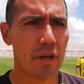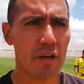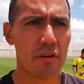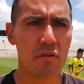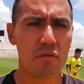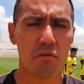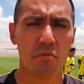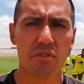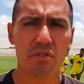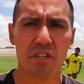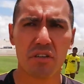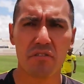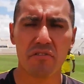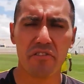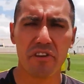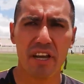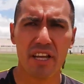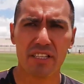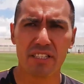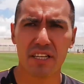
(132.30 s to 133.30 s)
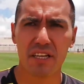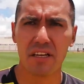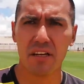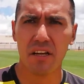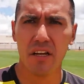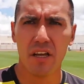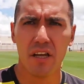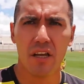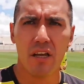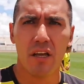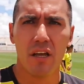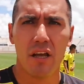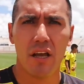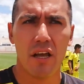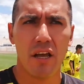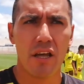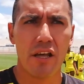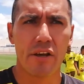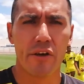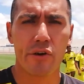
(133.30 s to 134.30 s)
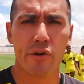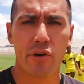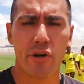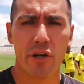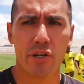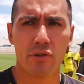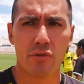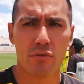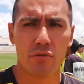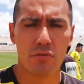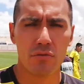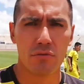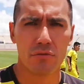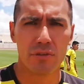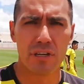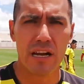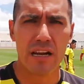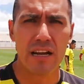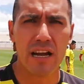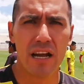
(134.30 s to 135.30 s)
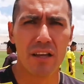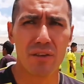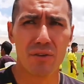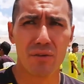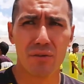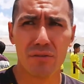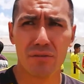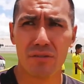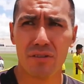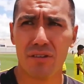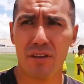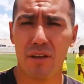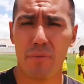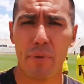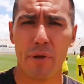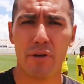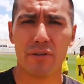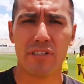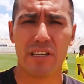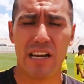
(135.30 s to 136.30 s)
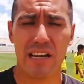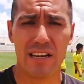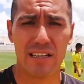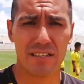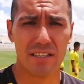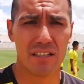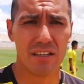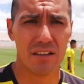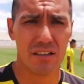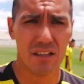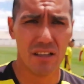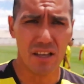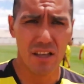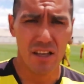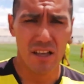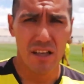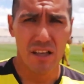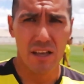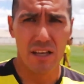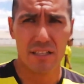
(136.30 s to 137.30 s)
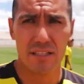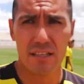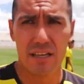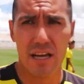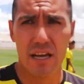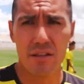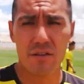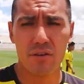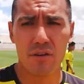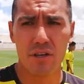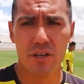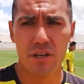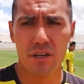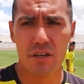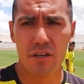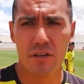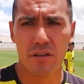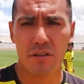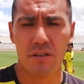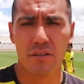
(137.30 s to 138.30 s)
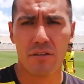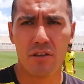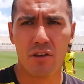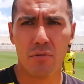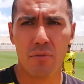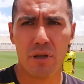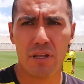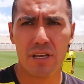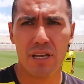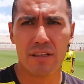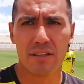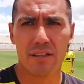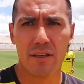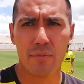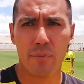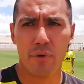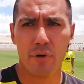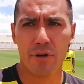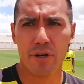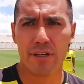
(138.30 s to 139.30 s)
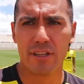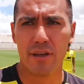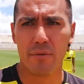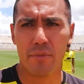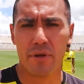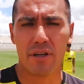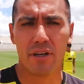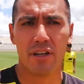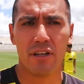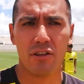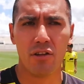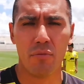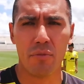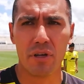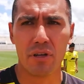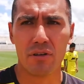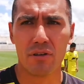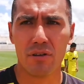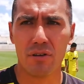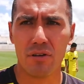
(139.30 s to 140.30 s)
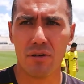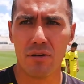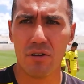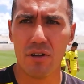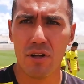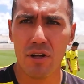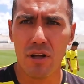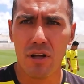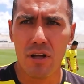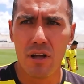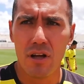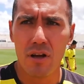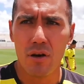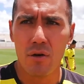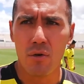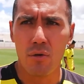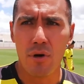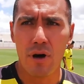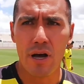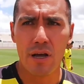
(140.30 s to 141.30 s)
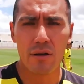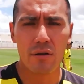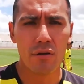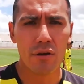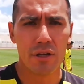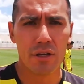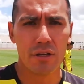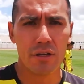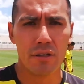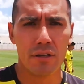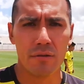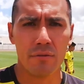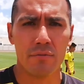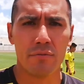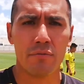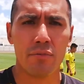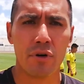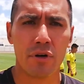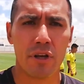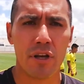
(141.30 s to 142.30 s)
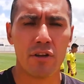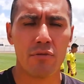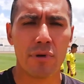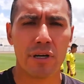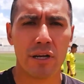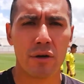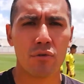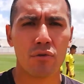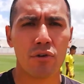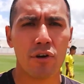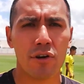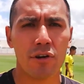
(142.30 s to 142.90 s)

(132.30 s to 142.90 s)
bien, con mucha confianza, eh, creo que he hecho un gran año, espero cerrarlo así este año y Dios mediante poder también el domingo jugarlo y por qué no marcar un